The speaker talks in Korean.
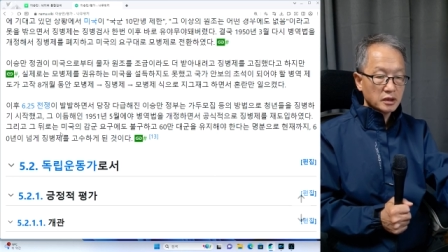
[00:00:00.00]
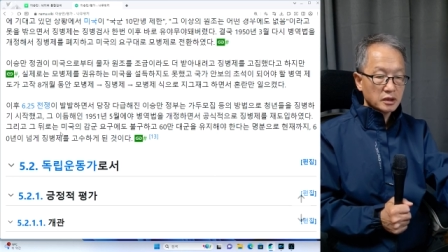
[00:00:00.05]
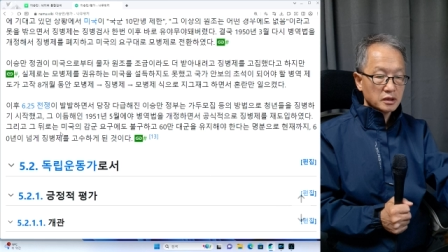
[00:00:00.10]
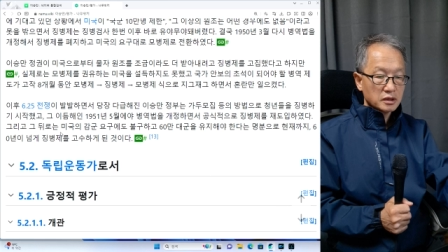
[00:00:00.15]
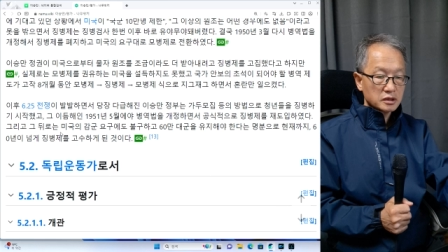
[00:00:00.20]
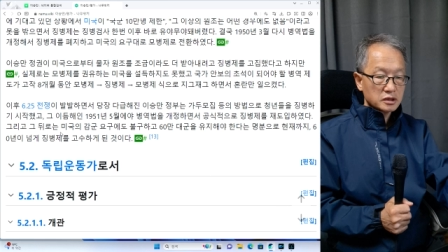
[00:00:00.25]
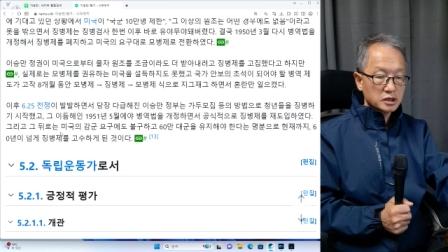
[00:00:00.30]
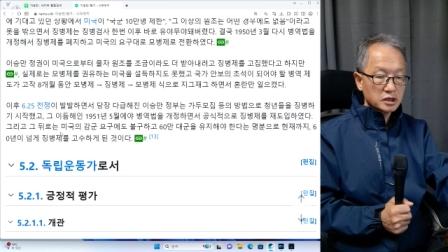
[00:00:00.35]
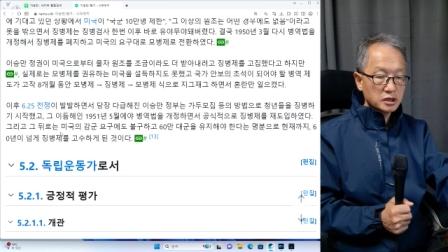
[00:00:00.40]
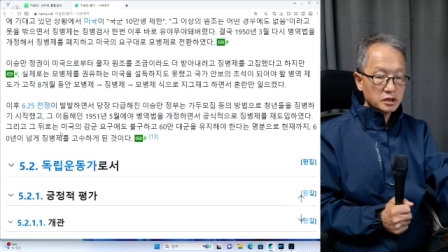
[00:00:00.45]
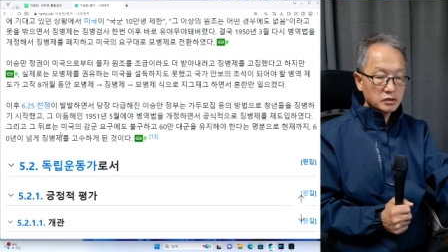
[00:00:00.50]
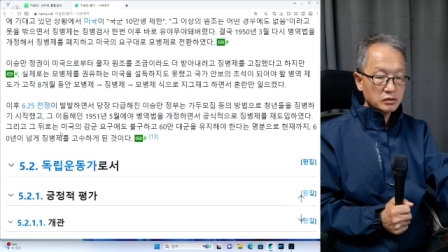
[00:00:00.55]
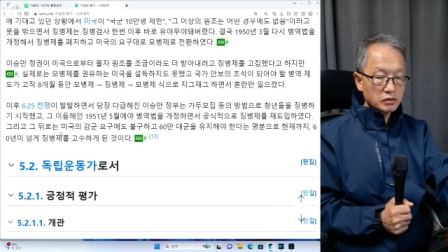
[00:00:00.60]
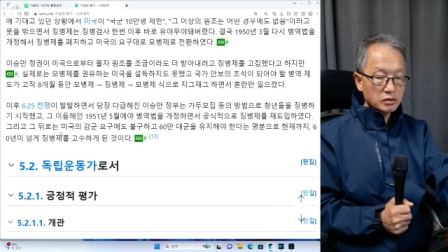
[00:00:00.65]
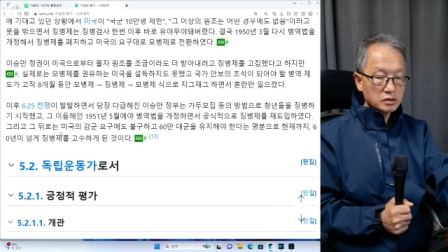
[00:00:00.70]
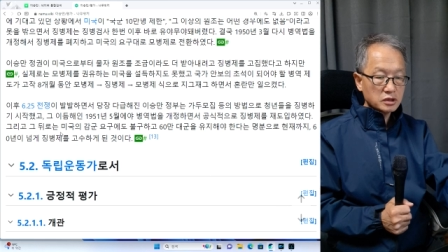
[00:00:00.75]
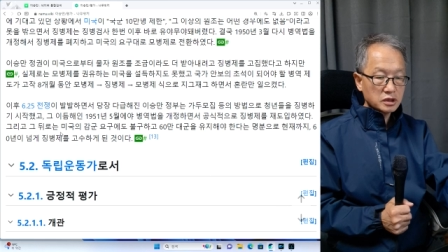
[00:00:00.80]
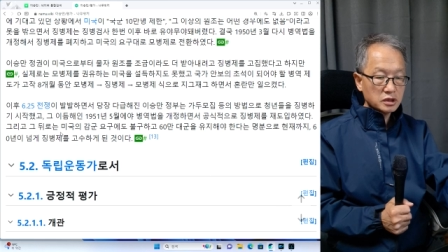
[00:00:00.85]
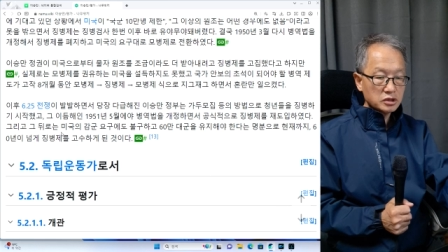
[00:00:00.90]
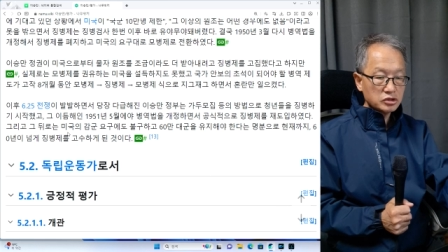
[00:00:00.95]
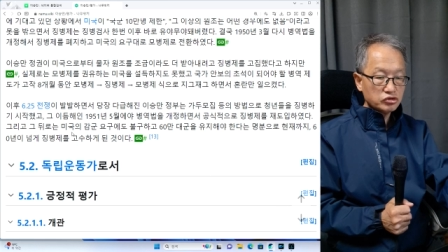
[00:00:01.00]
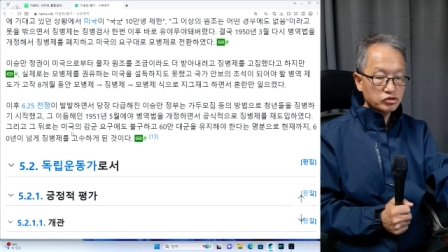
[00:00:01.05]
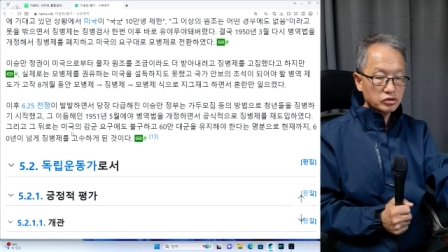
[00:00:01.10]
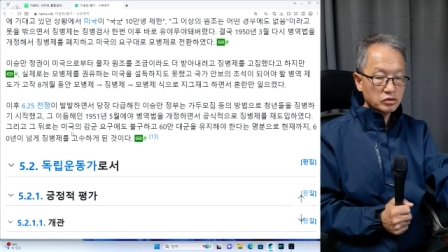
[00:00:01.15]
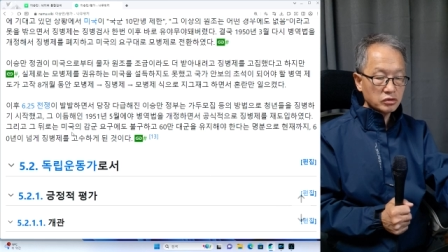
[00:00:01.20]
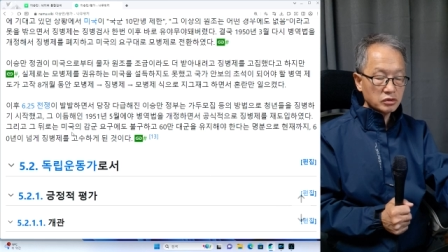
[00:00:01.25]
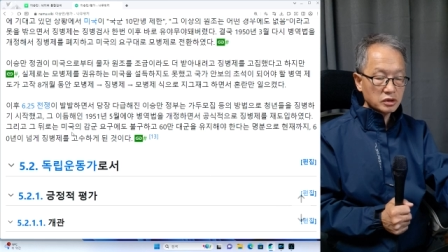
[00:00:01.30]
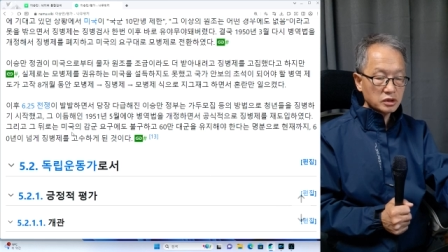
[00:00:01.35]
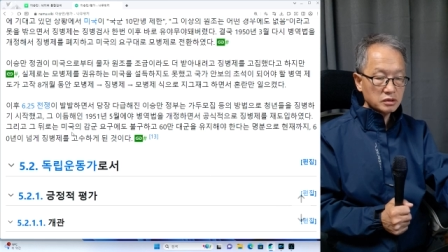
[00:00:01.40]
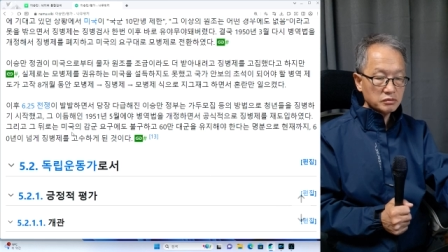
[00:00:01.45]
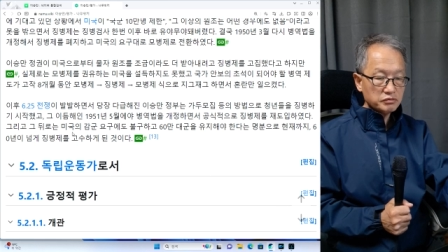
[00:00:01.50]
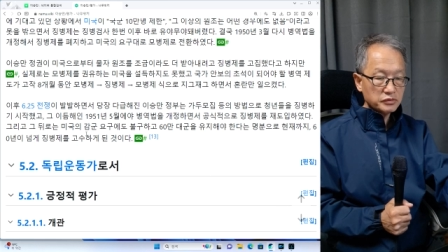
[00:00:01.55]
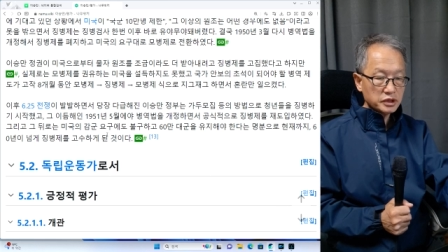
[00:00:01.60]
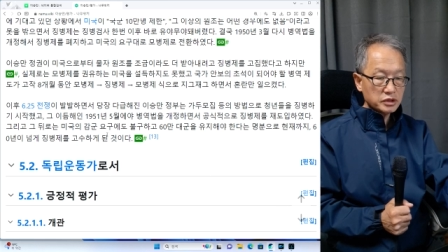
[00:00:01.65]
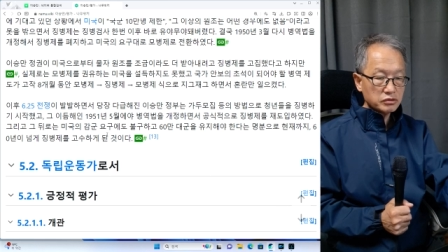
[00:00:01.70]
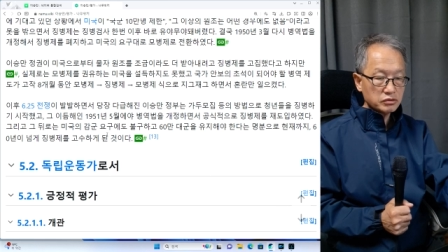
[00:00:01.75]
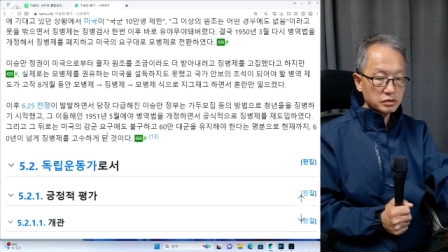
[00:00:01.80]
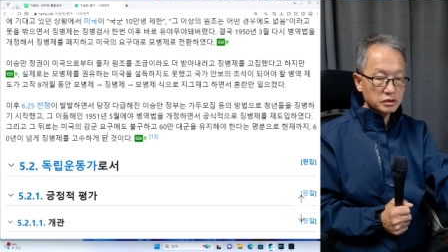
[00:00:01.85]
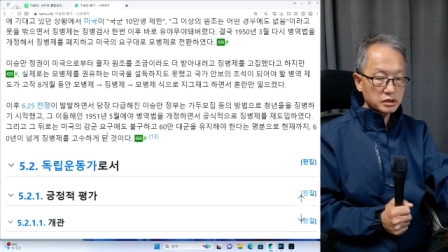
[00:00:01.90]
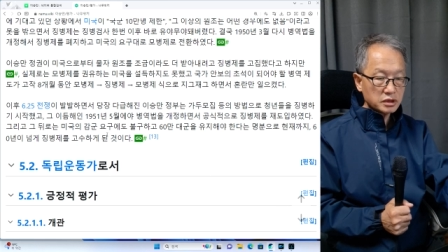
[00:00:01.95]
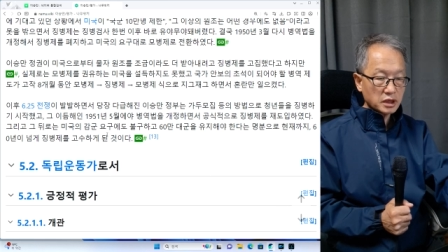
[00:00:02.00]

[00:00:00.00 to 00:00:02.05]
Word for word: 그리고 그 뒤로는 미국의